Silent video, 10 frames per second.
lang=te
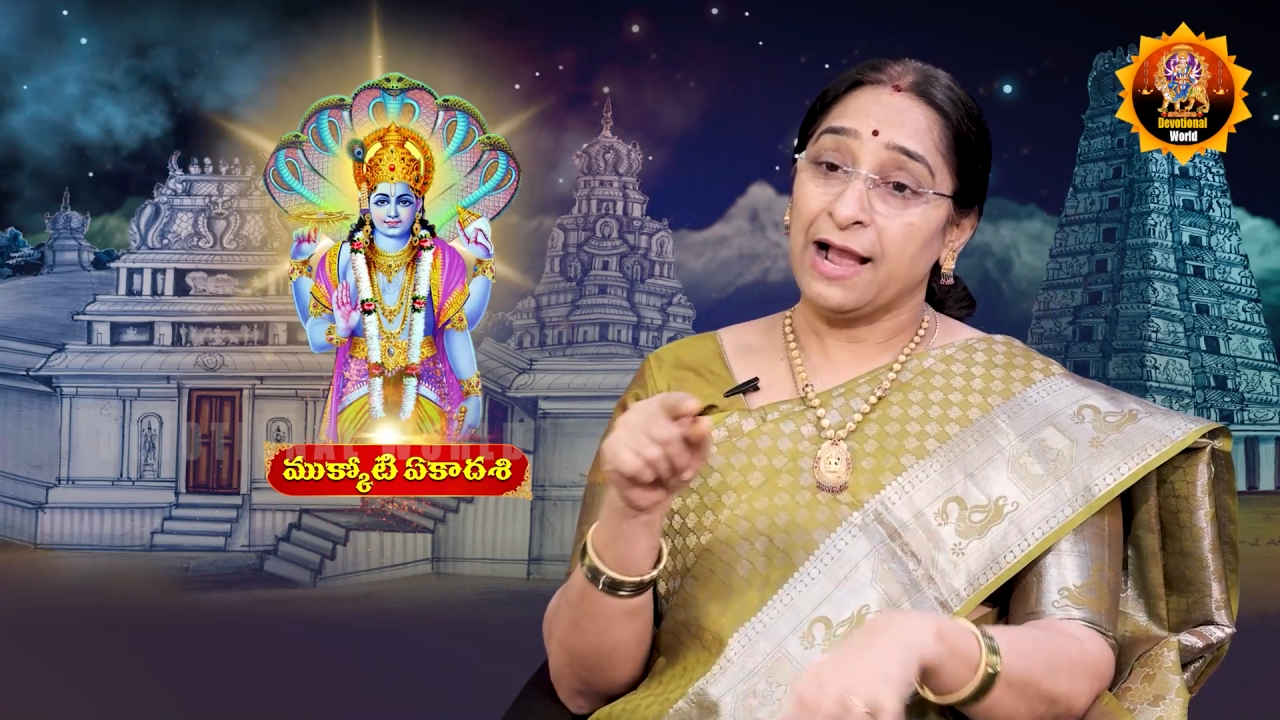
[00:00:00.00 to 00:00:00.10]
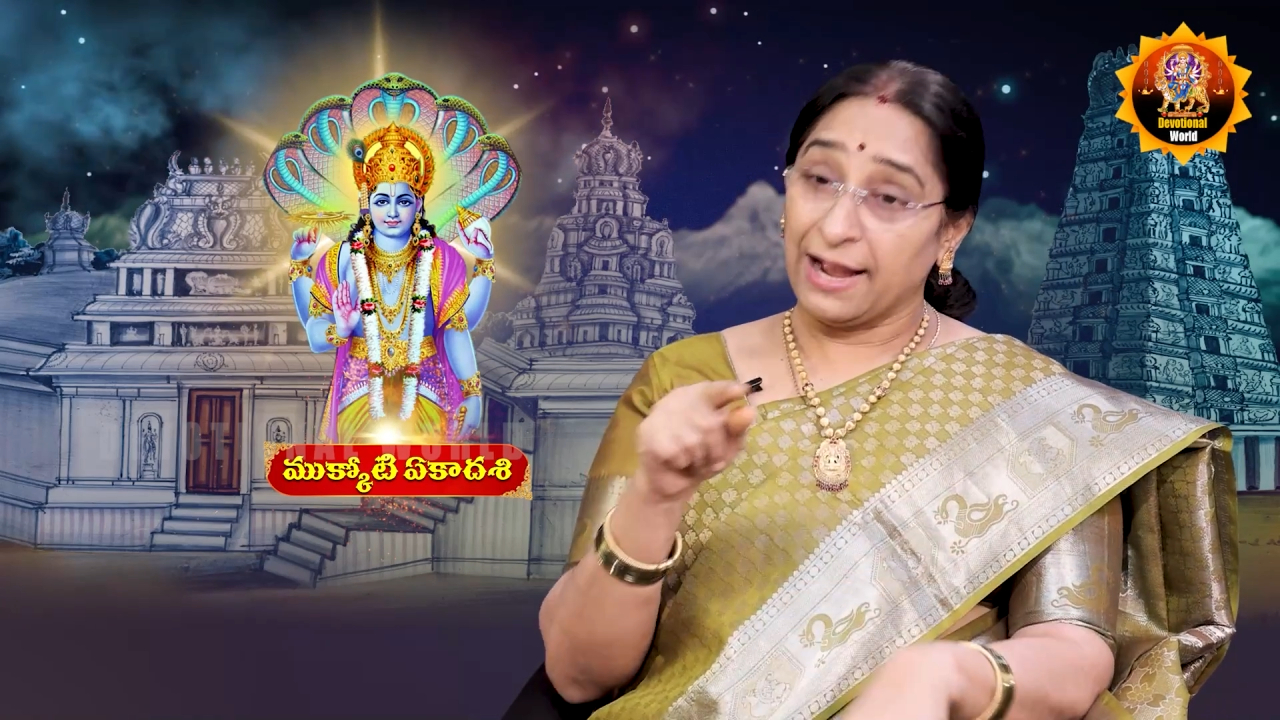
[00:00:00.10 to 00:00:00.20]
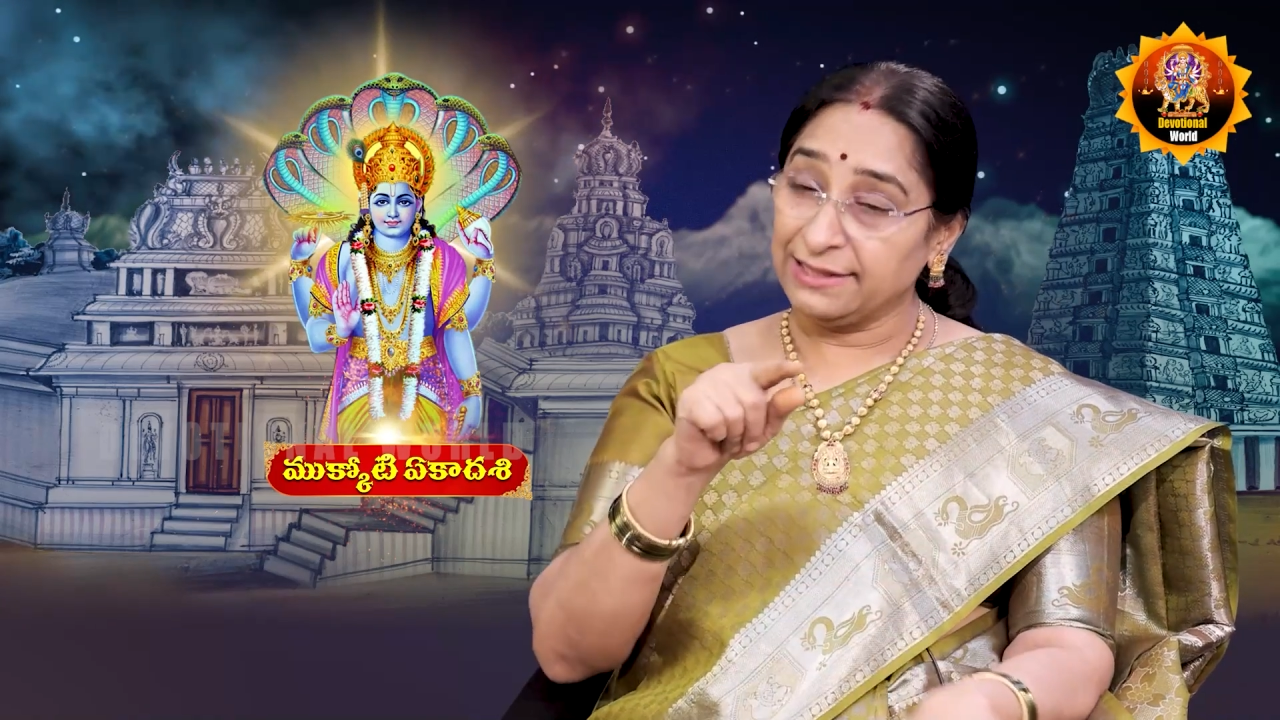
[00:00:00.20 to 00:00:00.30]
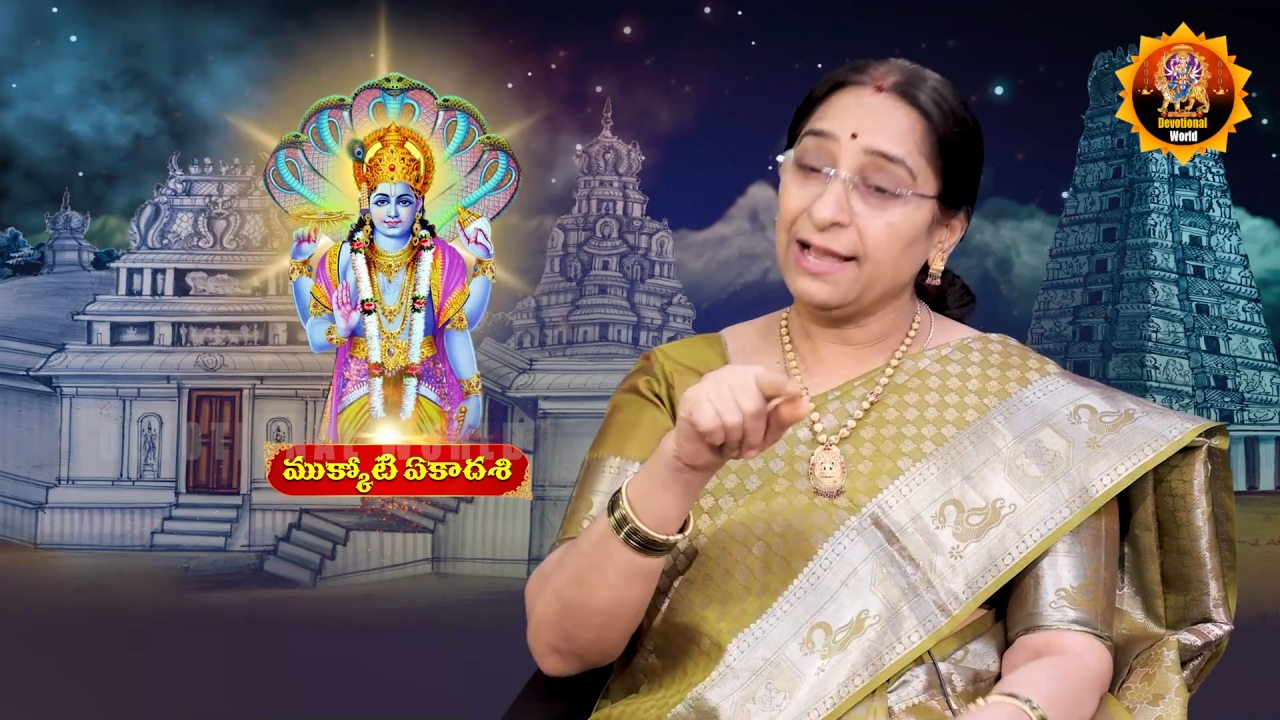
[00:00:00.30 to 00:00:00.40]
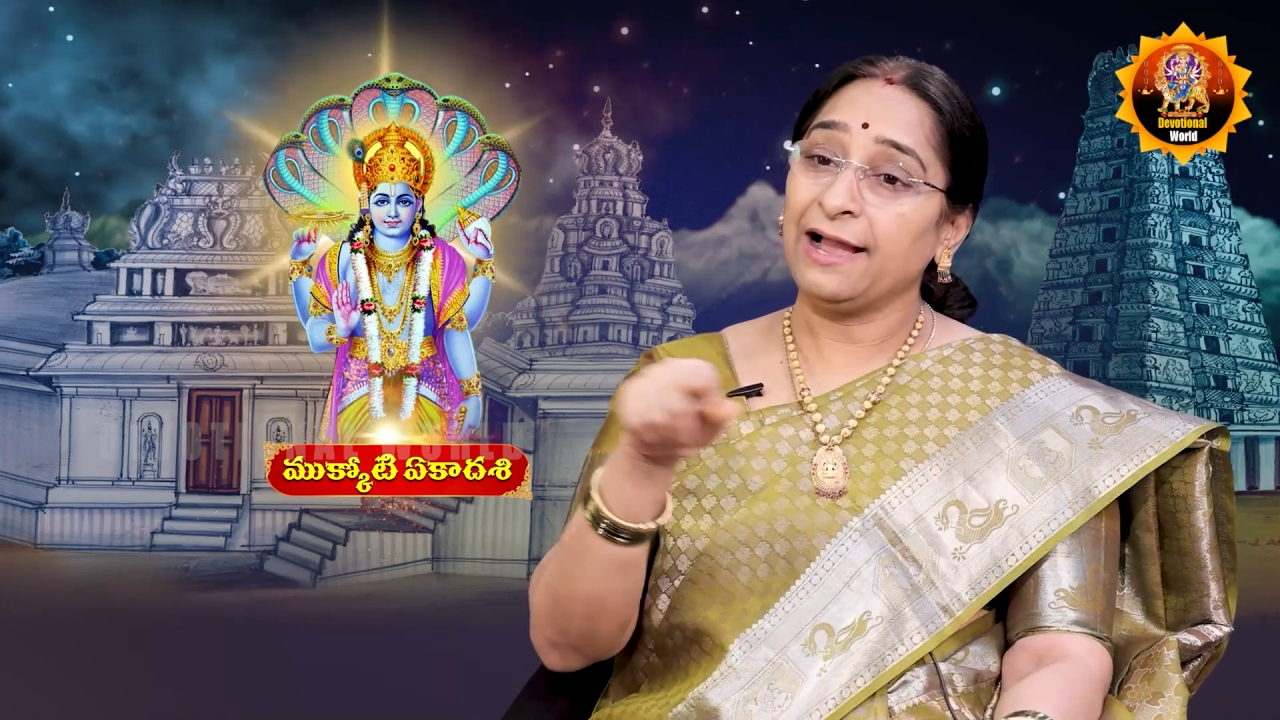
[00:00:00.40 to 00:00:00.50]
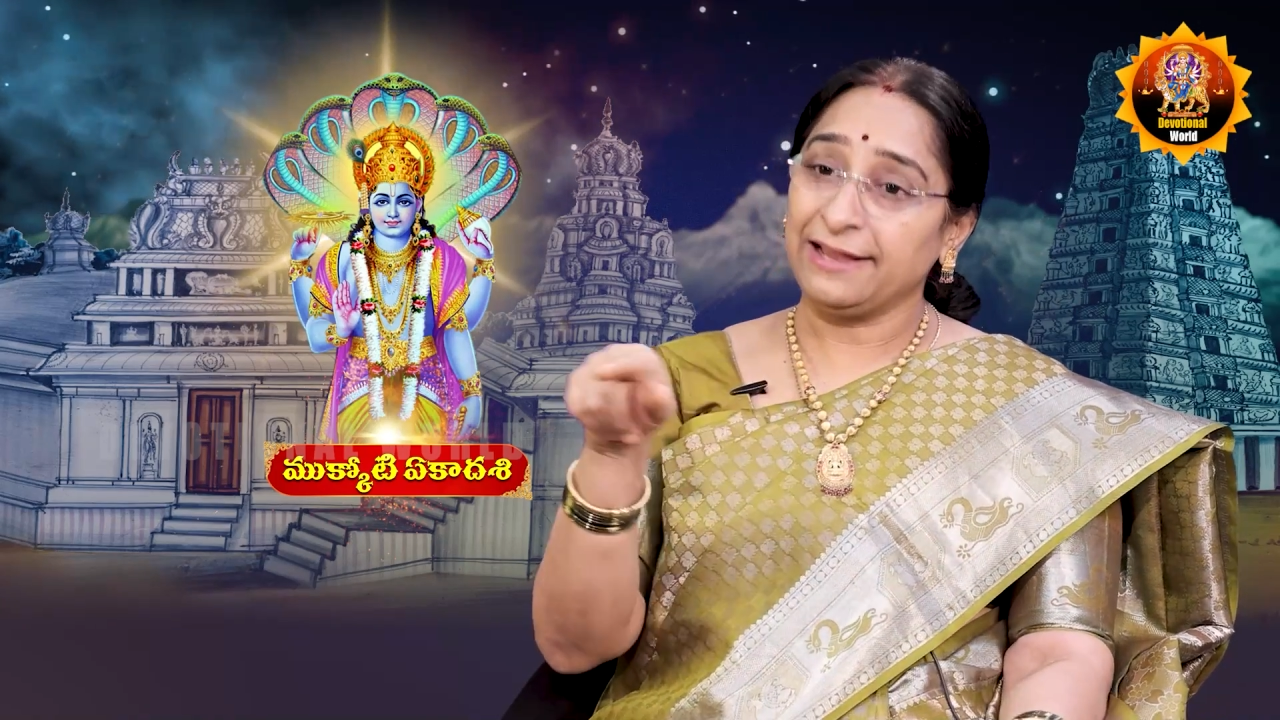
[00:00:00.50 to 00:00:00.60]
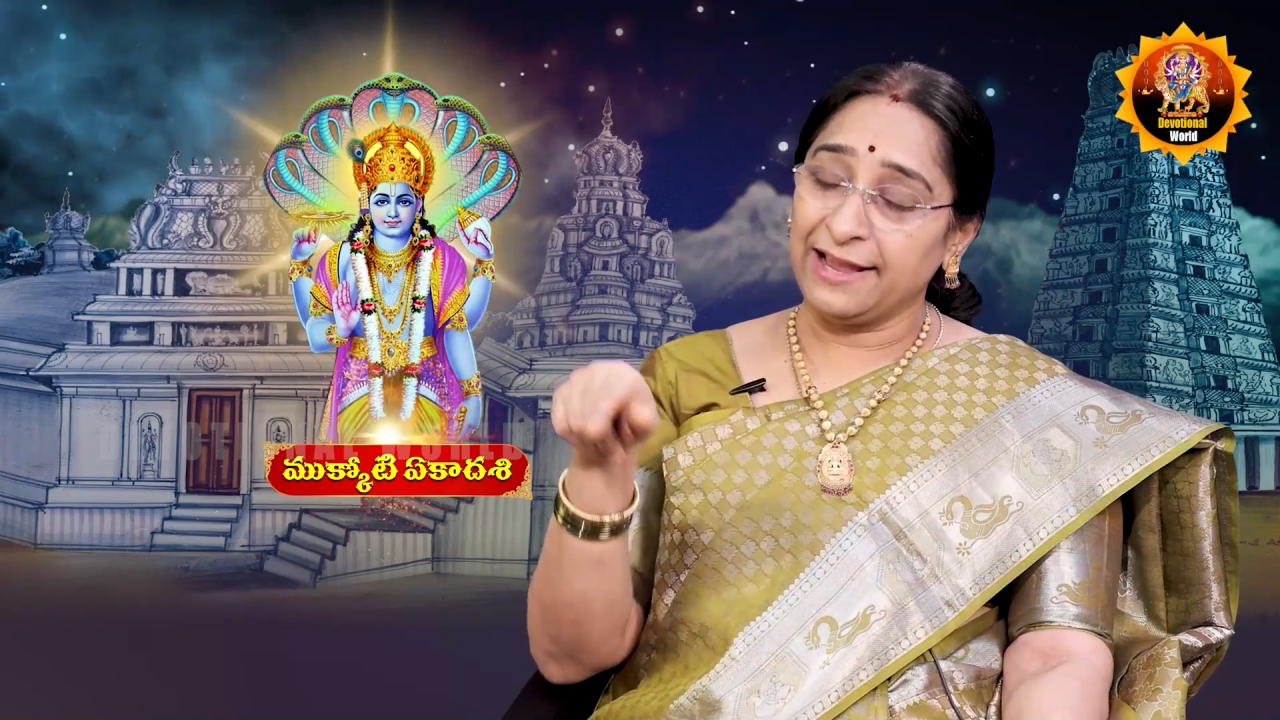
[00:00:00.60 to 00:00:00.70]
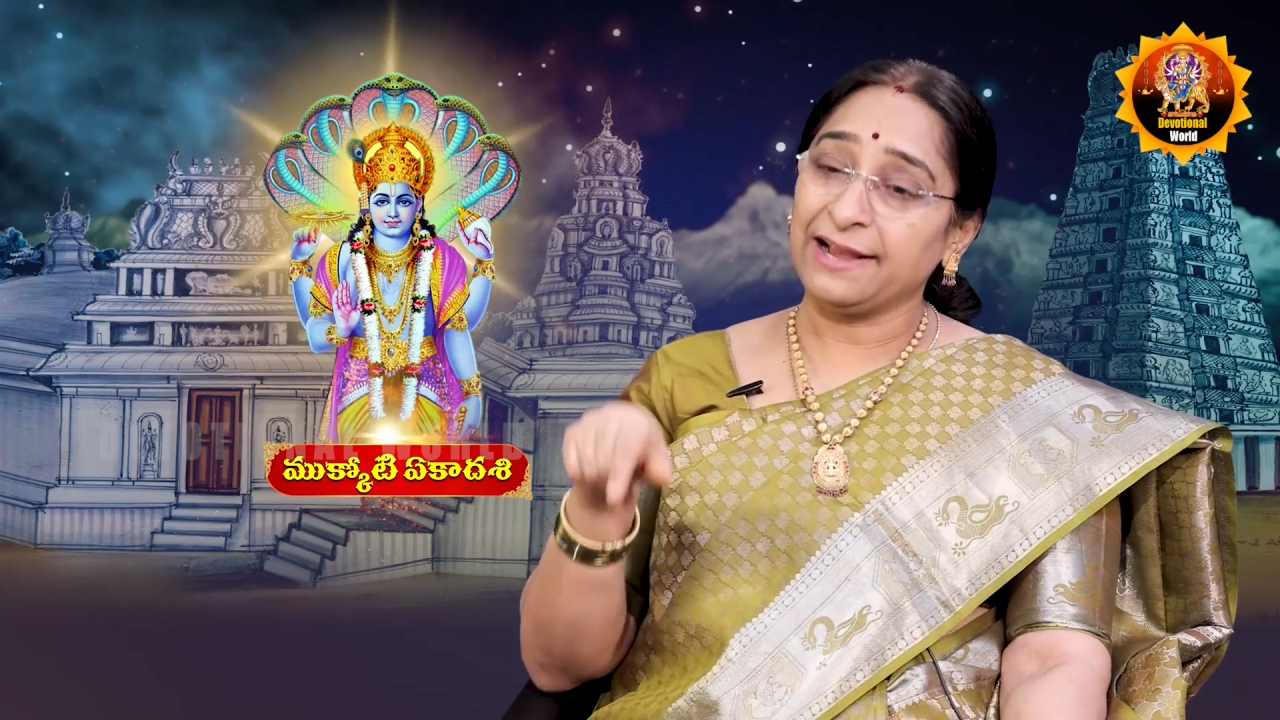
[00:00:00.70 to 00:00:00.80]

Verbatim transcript: అయితే ఆ